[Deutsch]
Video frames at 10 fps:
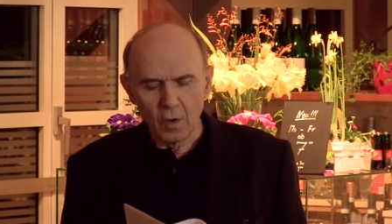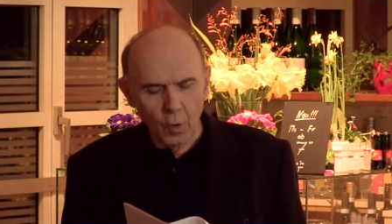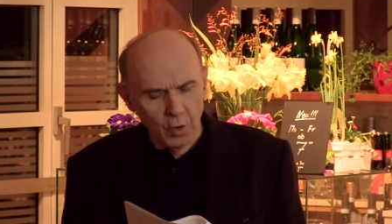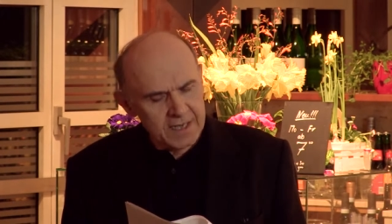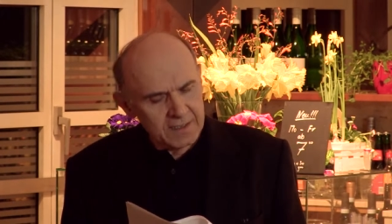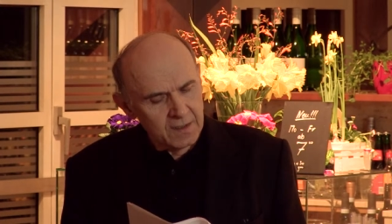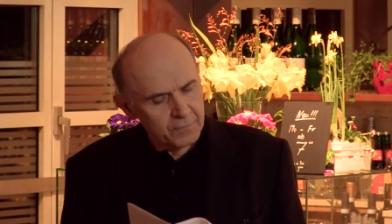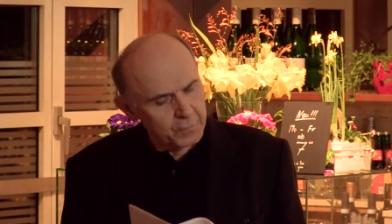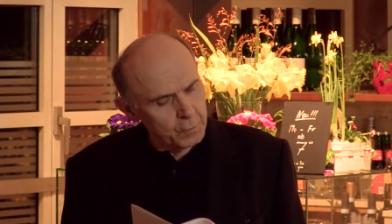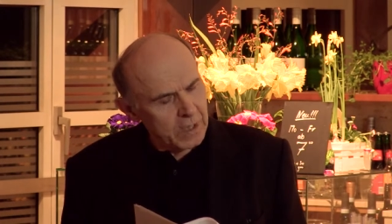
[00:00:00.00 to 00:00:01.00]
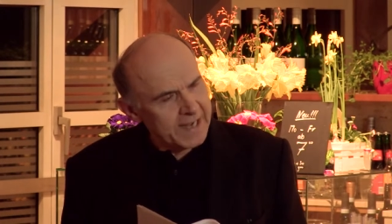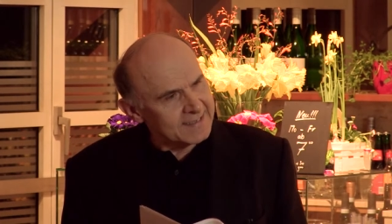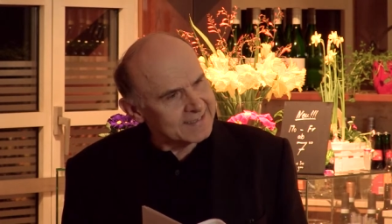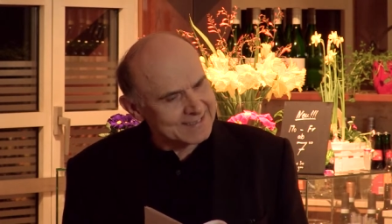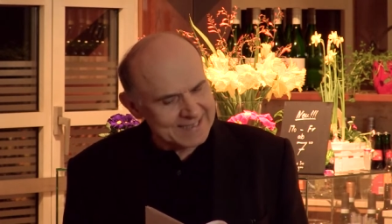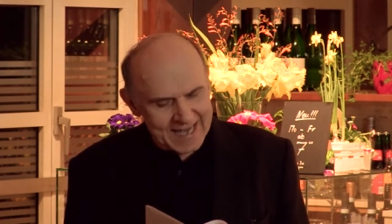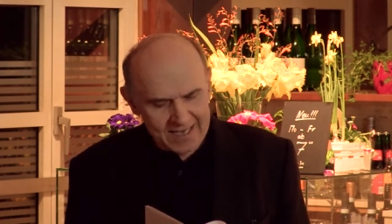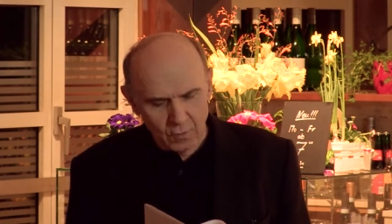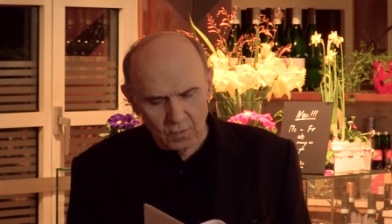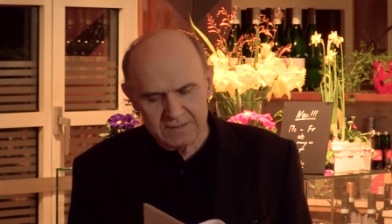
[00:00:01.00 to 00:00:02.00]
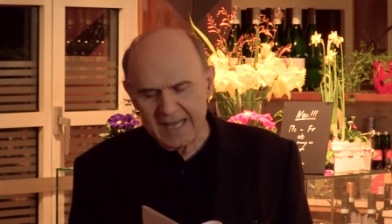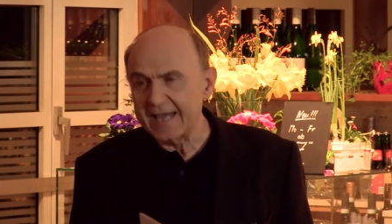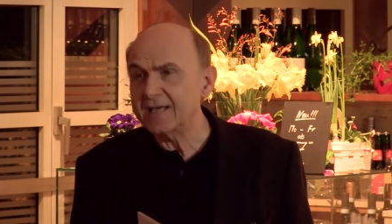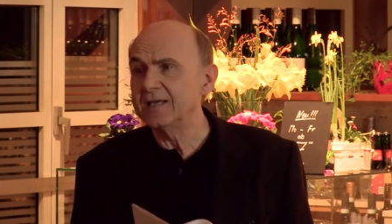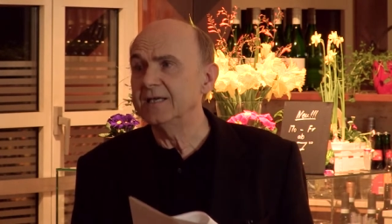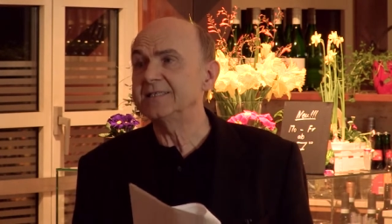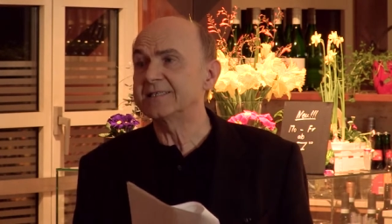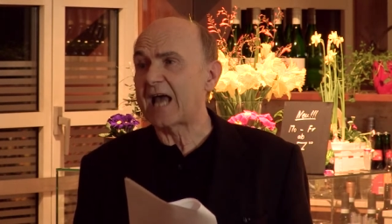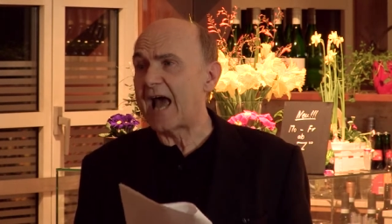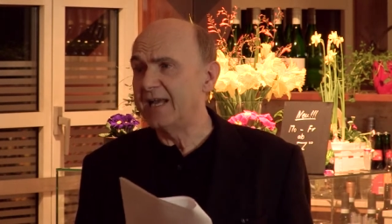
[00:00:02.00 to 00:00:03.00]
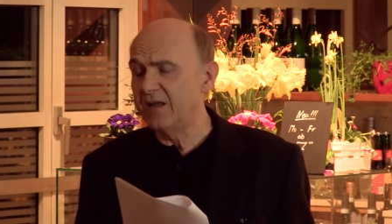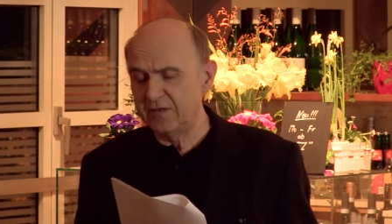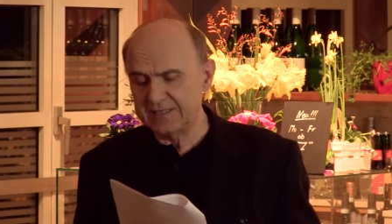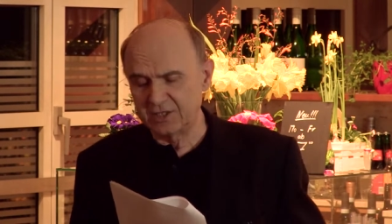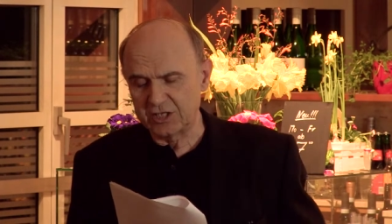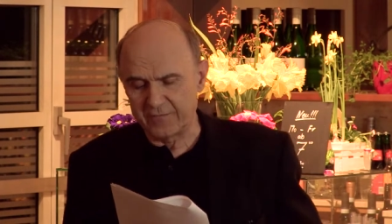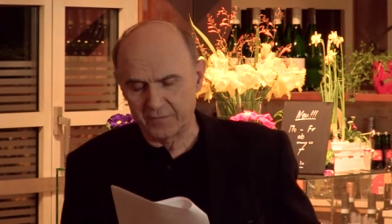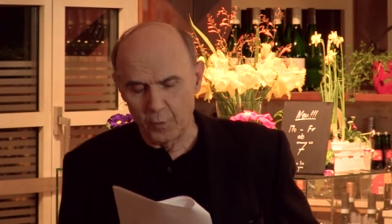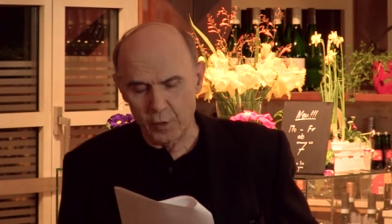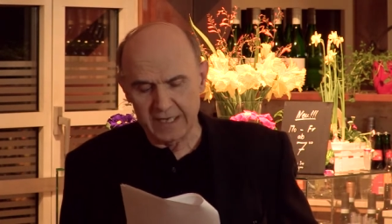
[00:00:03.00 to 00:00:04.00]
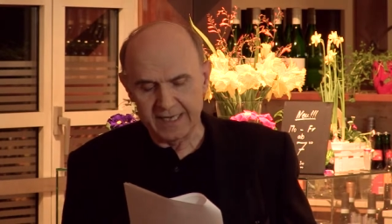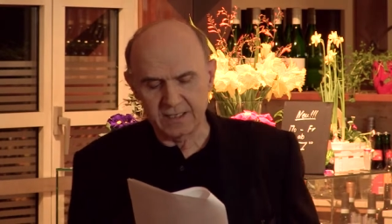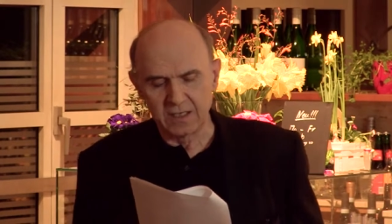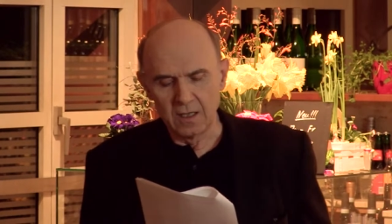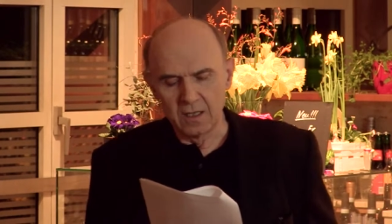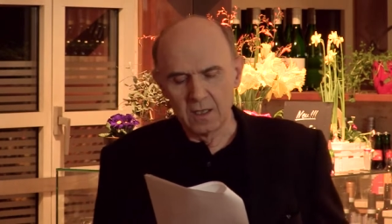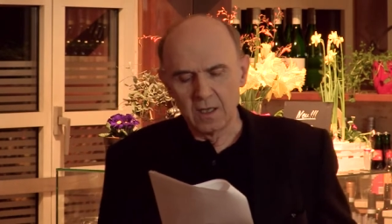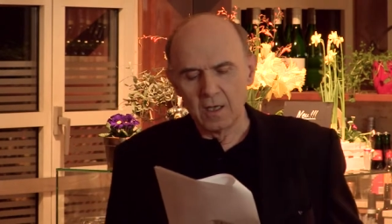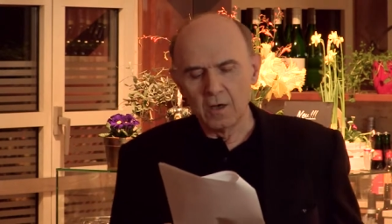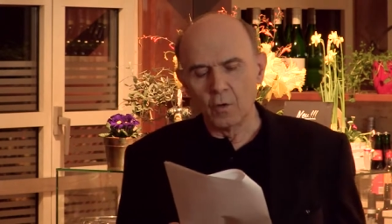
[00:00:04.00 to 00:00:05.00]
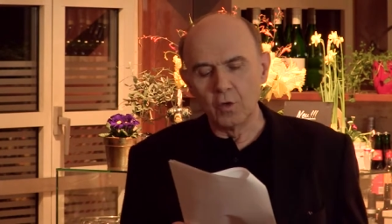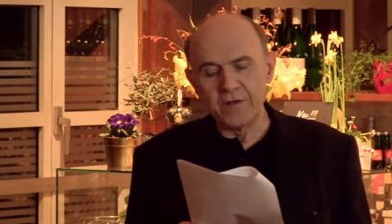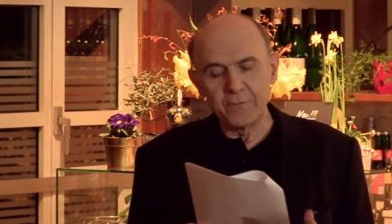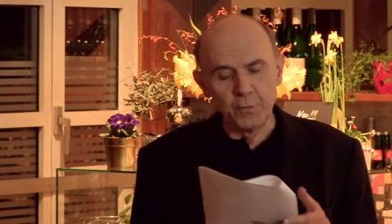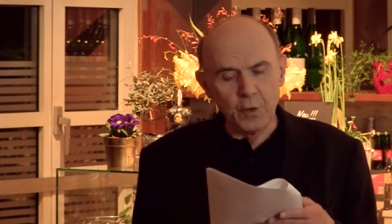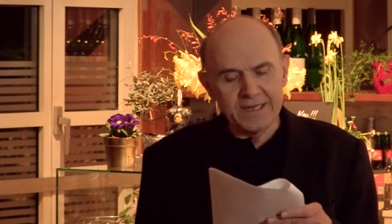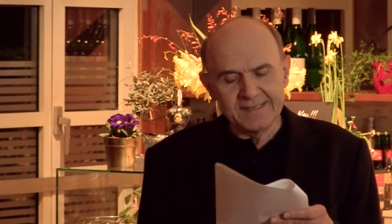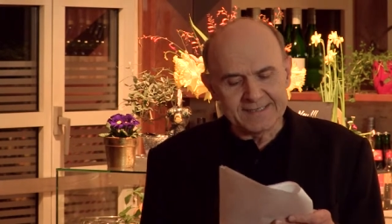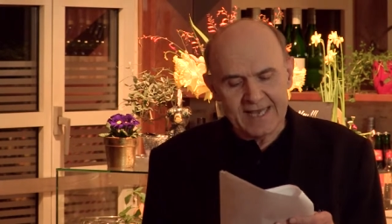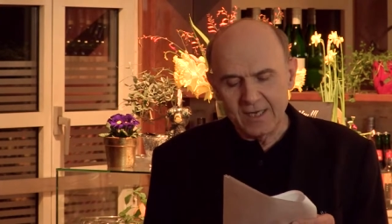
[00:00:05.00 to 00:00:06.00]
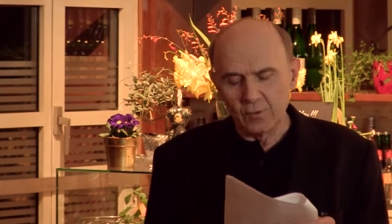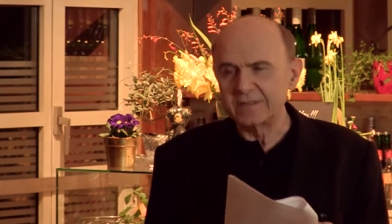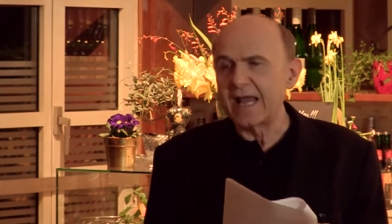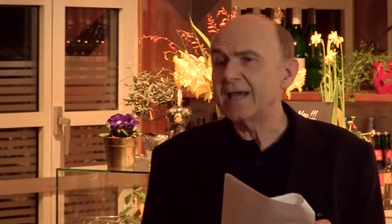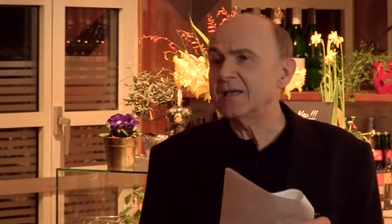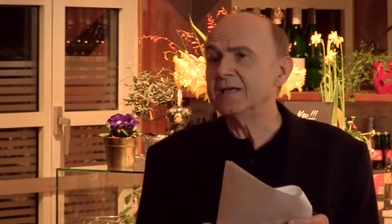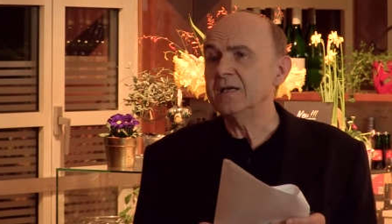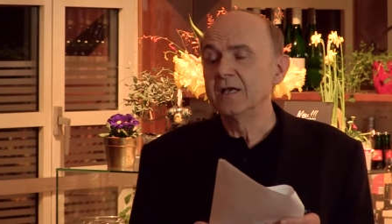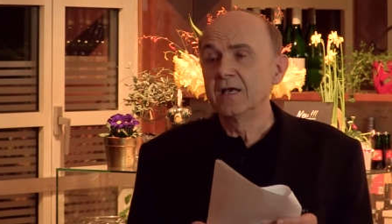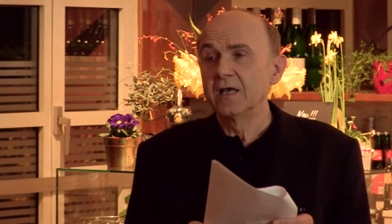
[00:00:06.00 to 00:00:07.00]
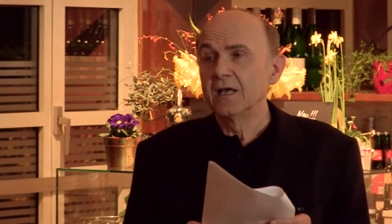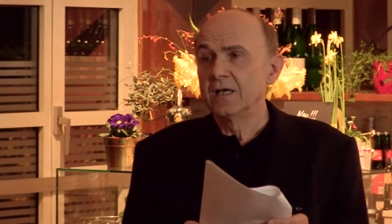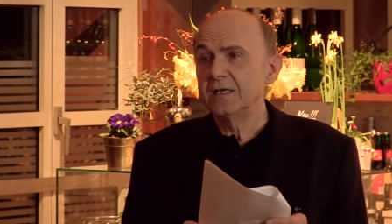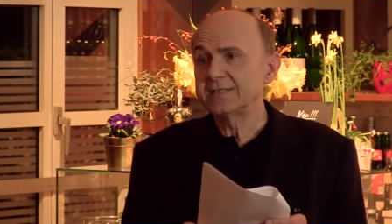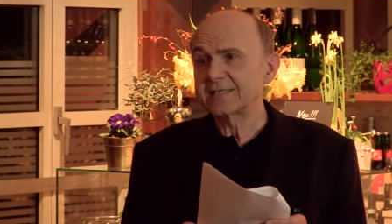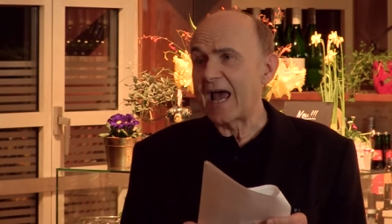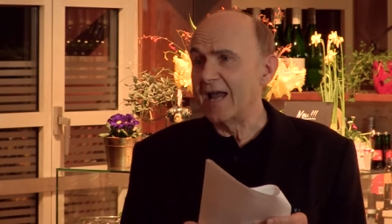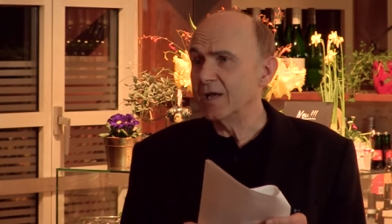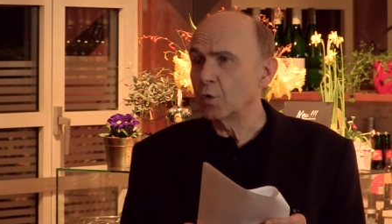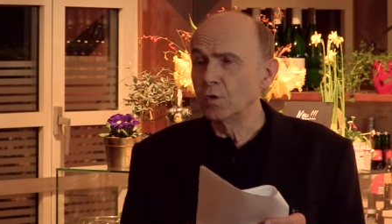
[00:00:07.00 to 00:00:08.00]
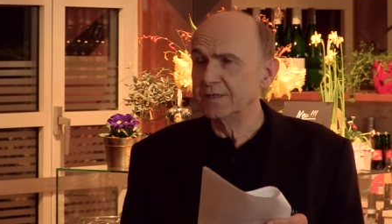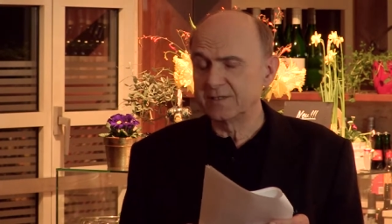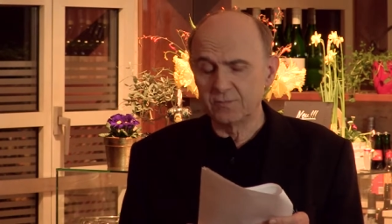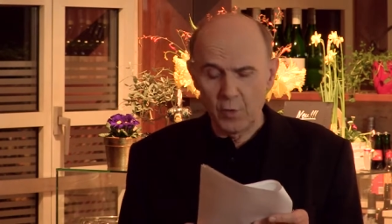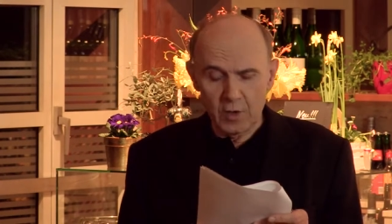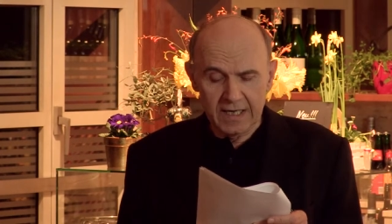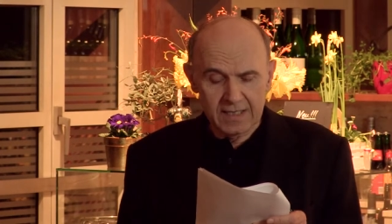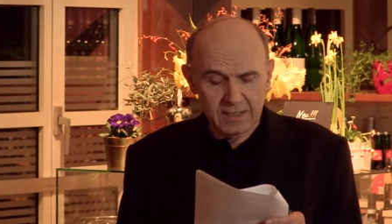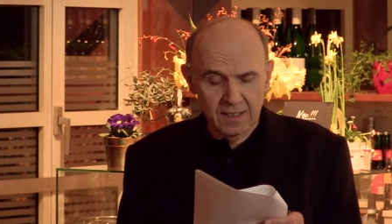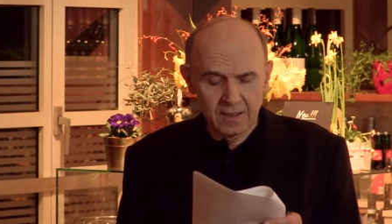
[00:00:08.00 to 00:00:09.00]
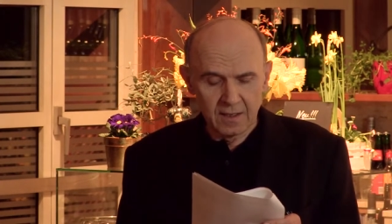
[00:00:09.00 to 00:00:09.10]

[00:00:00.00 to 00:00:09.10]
Ohne Fühlen, Sehen und Denken ist keine Wissenschaft möglich. Ohne Fühlen, Sehen und Denken ist keine Kunst möglich.